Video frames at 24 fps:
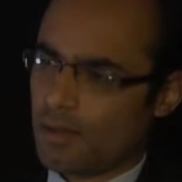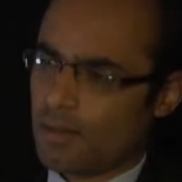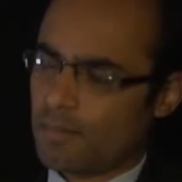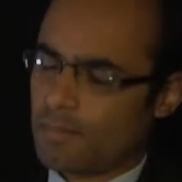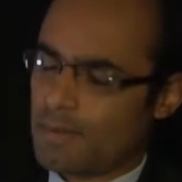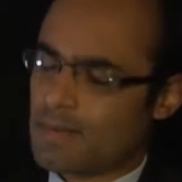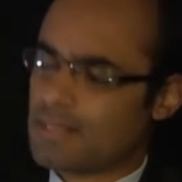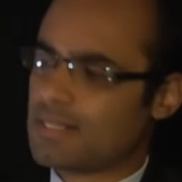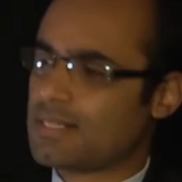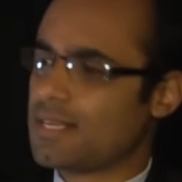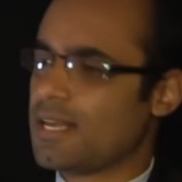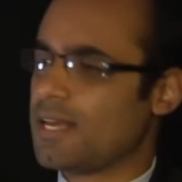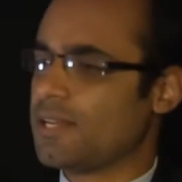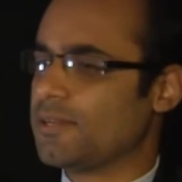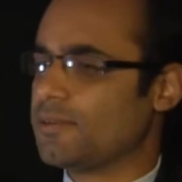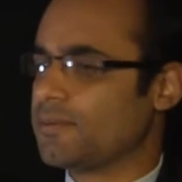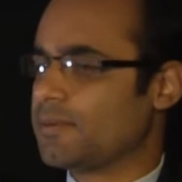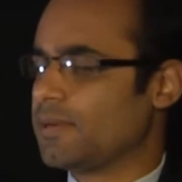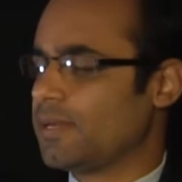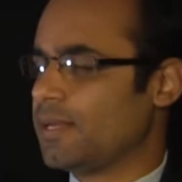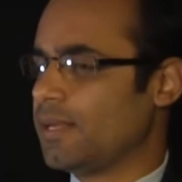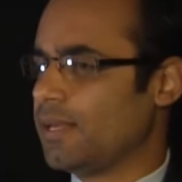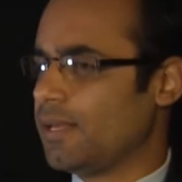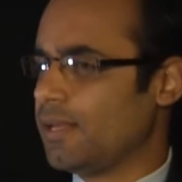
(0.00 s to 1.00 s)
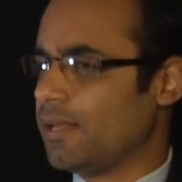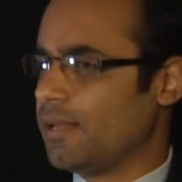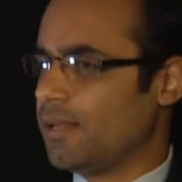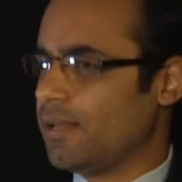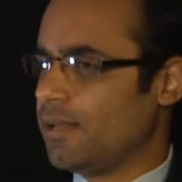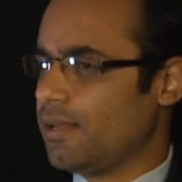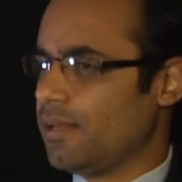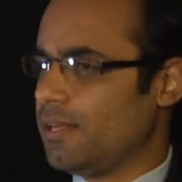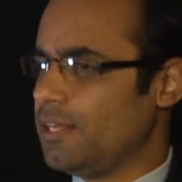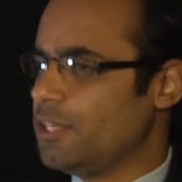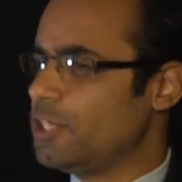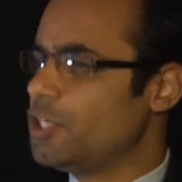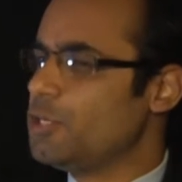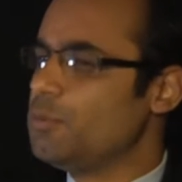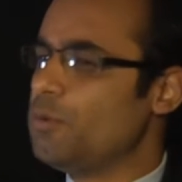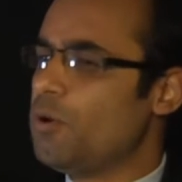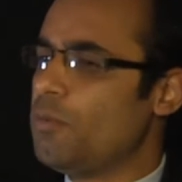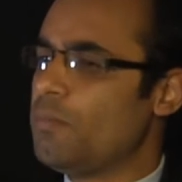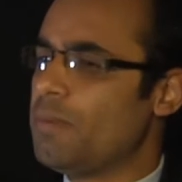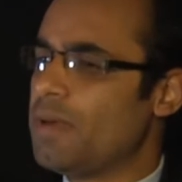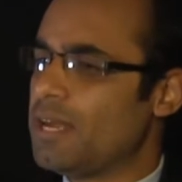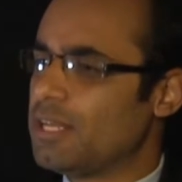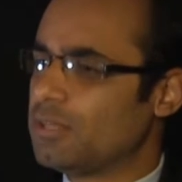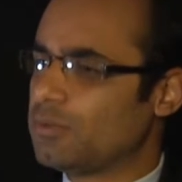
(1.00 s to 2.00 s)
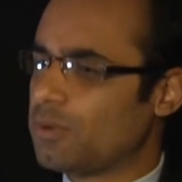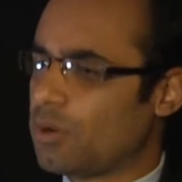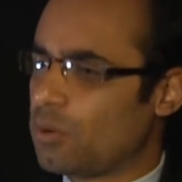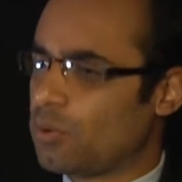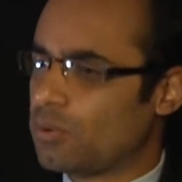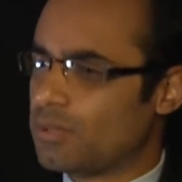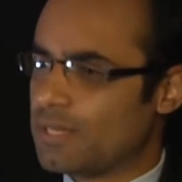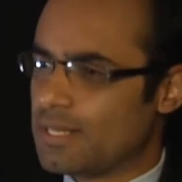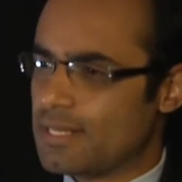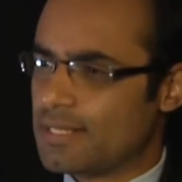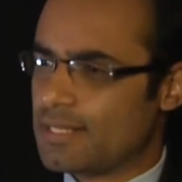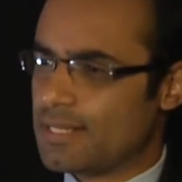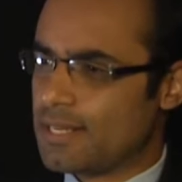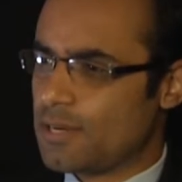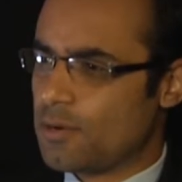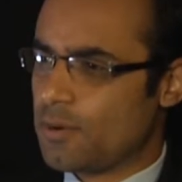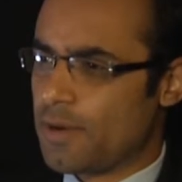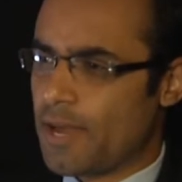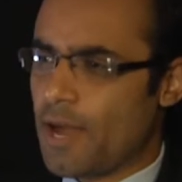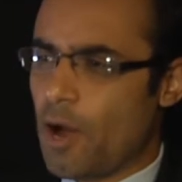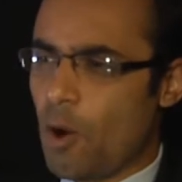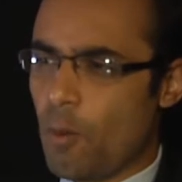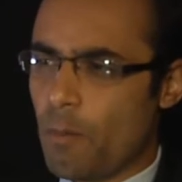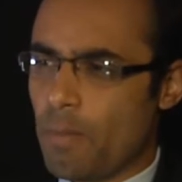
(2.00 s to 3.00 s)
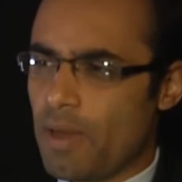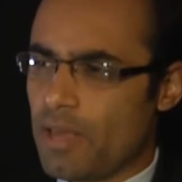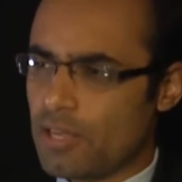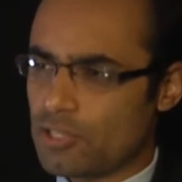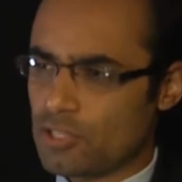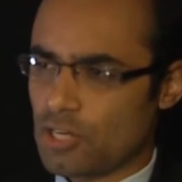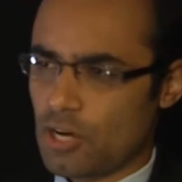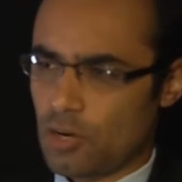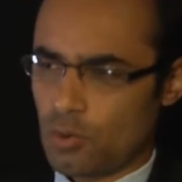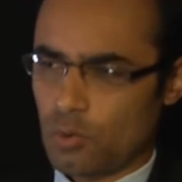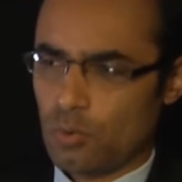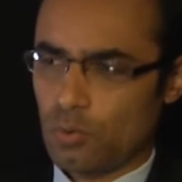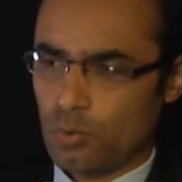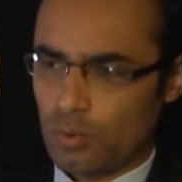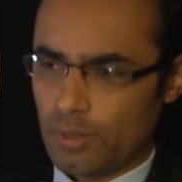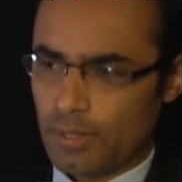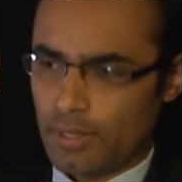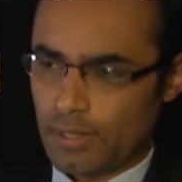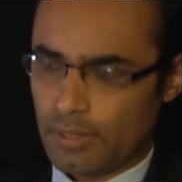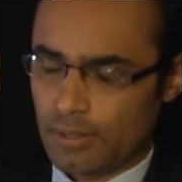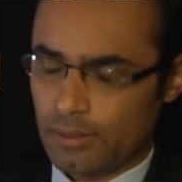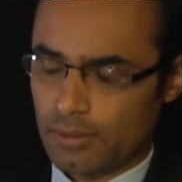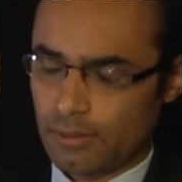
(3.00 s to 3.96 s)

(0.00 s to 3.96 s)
Marcelo, em que momento aconteceu realmente a cura?